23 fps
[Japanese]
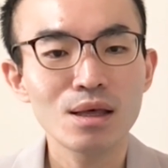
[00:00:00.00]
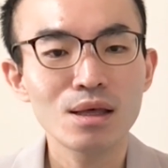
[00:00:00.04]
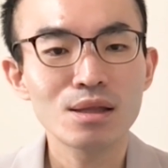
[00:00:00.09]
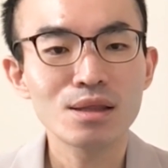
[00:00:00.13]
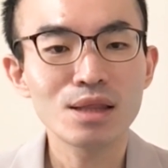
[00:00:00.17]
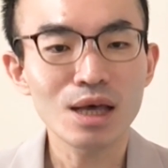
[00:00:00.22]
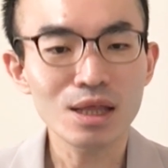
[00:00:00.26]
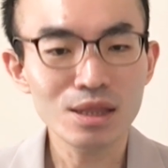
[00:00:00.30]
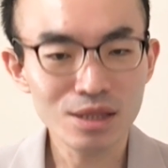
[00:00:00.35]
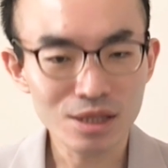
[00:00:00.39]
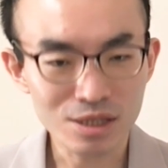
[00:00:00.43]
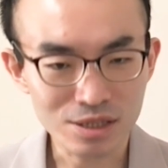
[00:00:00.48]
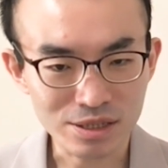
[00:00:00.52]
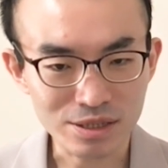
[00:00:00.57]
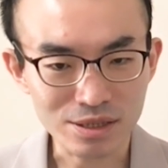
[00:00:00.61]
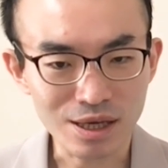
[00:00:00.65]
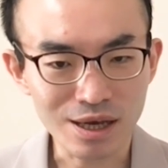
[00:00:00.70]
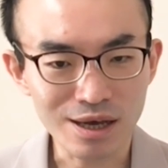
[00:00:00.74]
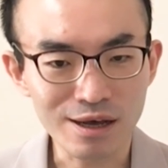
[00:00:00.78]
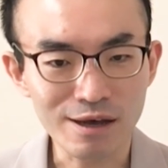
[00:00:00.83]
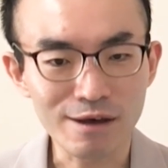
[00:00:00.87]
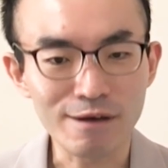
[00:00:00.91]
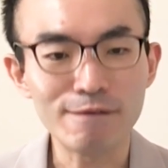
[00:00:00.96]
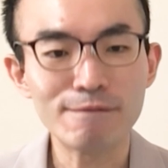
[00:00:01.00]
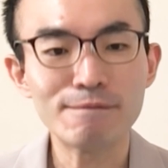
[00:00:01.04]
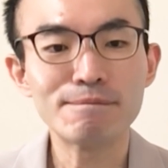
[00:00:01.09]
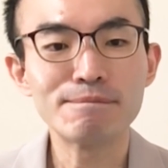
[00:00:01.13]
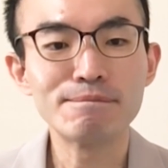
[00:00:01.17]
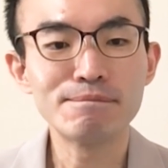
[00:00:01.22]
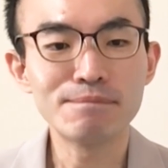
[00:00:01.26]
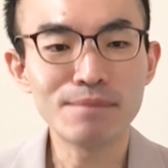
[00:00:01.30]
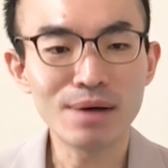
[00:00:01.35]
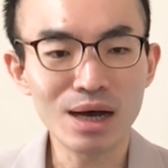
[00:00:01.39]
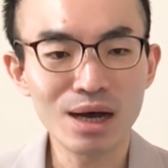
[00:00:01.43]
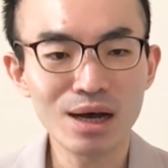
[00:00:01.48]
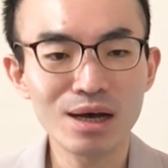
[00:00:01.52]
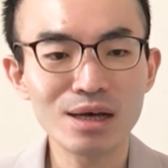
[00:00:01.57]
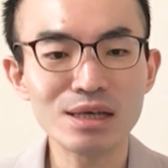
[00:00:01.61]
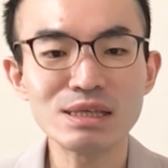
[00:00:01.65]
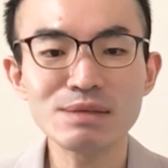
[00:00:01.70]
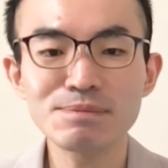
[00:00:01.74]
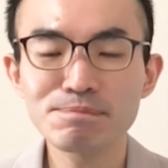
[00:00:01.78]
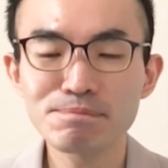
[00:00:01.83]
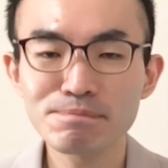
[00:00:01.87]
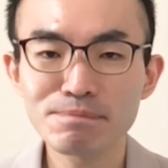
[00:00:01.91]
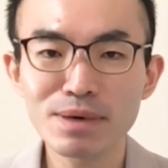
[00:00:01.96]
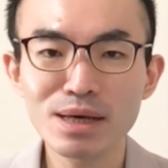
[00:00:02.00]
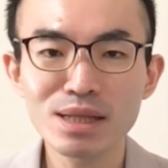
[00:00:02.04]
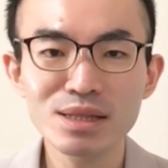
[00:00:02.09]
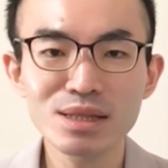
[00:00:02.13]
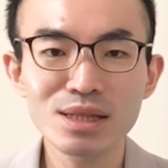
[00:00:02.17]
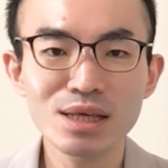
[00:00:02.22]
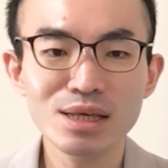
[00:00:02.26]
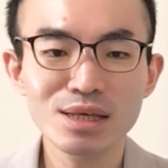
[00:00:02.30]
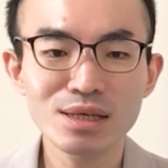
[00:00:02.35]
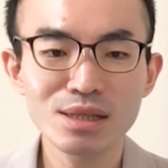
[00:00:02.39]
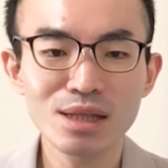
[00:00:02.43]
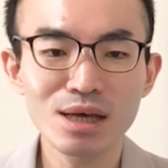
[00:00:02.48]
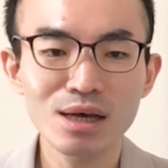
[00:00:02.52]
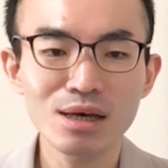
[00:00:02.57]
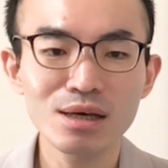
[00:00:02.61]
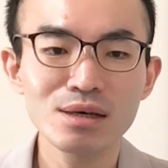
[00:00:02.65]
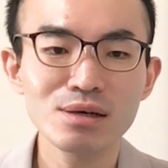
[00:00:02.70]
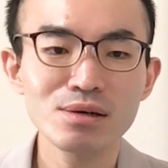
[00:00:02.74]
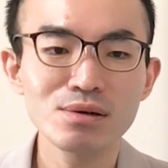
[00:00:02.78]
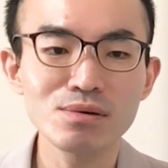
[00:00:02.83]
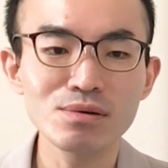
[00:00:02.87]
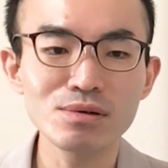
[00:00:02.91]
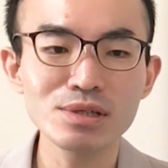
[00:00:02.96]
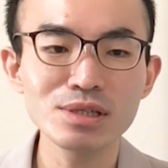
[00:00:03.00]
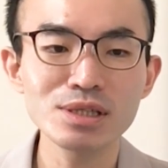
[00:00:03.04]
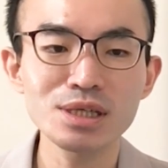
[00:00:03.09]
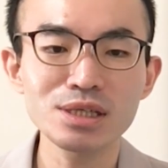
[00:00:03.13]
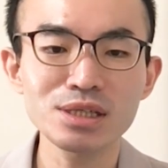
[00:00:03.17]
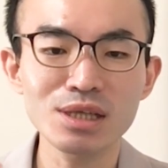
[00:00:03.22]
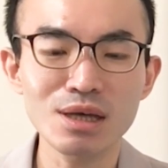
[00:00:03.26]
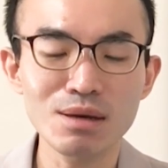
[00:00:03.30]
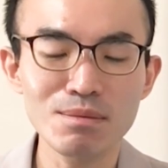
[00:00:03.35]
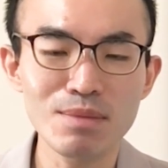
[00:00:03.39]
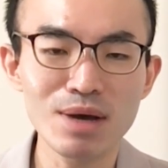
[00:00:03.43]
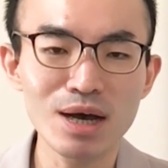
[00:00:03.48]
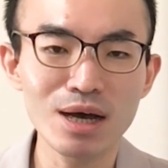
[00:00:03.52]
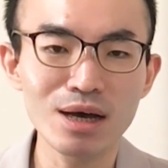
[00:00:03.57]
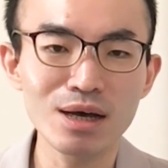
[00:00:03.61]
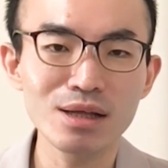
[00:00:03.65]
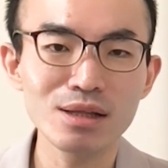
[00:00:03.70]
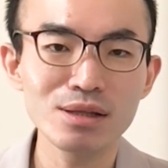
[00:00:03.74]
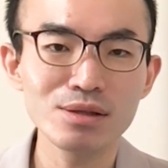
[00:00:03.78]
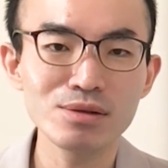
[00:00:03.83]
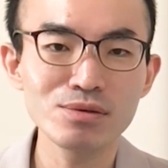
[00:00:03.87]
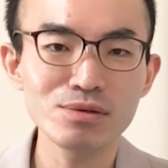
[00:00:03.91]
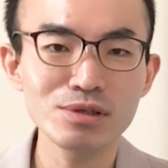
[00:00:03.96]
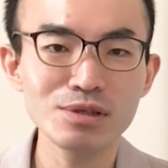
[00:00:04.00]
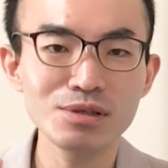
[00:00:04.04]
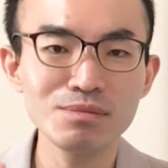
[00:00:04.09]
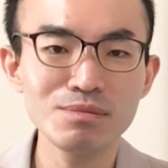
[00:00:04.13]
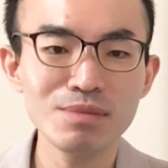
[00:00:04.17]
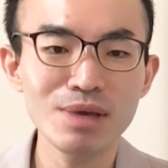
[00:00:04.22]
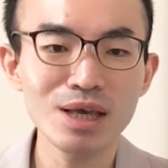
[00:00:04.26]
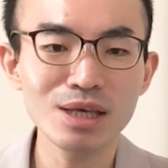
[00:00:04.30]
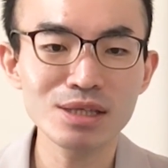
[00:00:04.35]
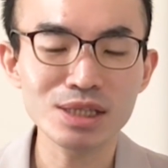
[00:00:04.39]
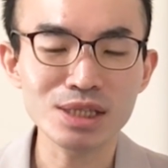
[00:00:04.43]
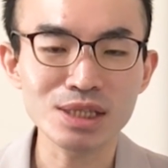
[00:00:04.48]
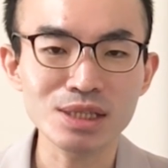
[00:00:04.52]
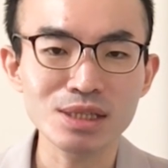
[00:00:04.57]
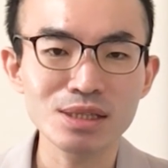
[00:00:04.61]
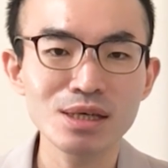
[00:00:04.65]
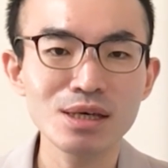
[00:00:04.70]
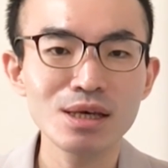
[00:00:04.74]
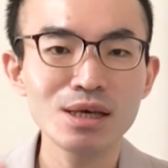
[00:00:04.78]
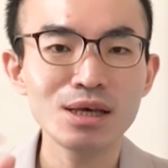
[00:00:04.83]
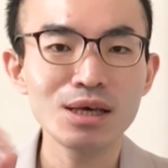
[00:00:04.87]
なんですが、まあ一般的なお医者様のイメージ、